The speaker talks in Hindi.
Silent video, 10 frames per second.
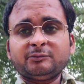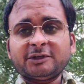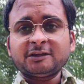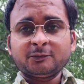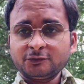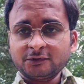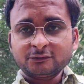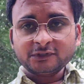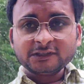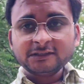बड़े बुज़ुर्ग
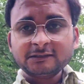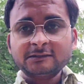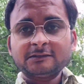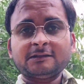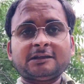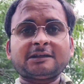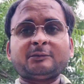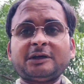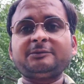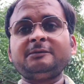जो है अगर
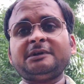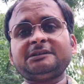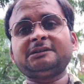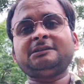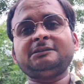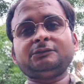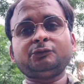माफ़ी मांगते हैं